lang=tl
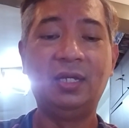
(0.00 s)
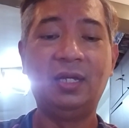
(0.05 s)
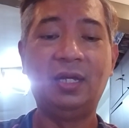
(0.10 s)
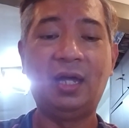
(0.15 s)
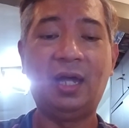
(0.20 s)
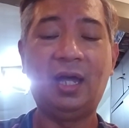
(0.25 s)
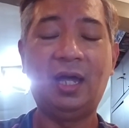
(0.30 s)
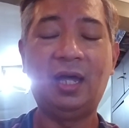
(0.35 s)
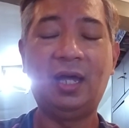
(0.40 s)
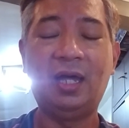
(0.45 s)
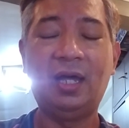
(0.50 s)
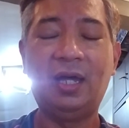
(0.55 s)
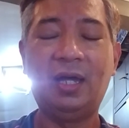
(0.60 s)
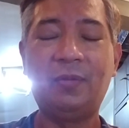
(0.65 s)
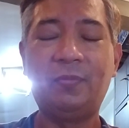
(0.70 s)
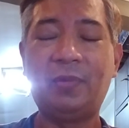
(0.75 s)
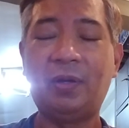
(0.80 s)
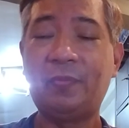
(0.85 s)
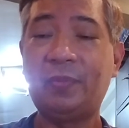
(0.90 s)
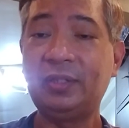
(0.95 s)
uh,
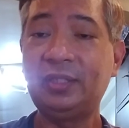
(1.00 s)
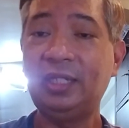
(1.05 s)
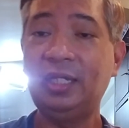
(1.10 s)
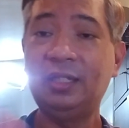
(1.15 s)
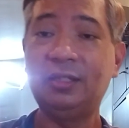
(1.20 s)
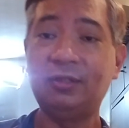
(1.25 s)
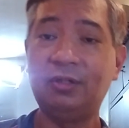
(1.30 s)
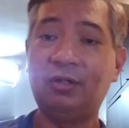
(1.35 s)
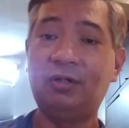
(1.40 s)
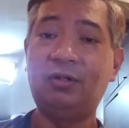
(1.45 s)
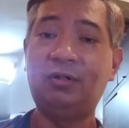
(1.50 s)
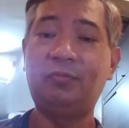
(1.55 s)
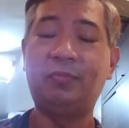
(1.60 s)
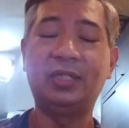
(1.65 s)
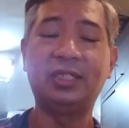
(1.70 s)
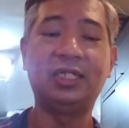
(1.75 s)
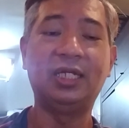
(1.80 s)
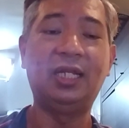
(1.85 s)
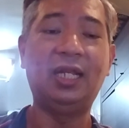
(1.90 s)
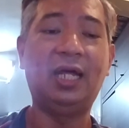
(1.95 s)
mapatid o
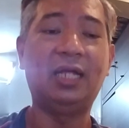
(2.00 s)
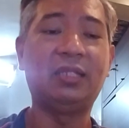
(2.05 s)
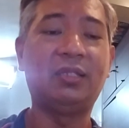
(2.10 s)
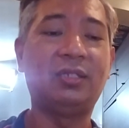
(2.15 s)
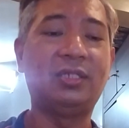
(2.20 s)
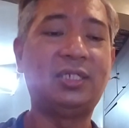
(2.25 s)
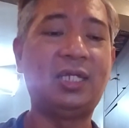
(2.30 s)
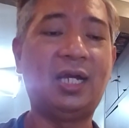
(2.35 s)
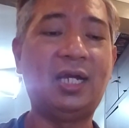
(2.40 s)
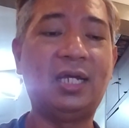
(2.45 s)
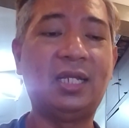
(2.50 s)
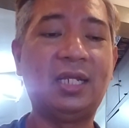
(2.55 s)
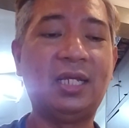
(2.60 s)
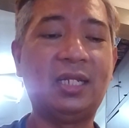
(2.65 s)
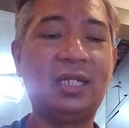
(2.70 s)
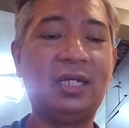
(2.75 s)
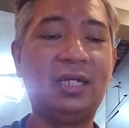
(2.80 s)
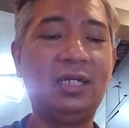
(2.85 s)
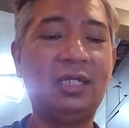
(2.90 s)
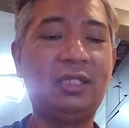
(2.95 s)
masilat sa
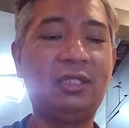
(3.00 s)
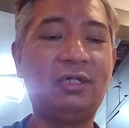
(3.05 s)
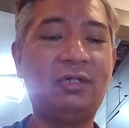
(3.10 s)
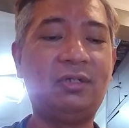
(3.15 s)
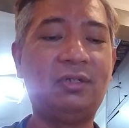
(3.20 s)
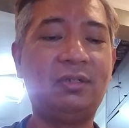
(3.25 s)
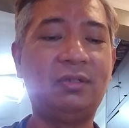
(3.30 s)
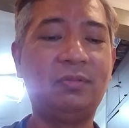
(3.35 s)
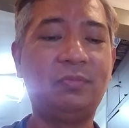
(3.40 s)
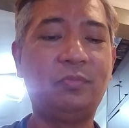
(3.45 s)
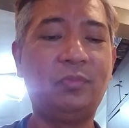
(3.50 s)
karerang ito.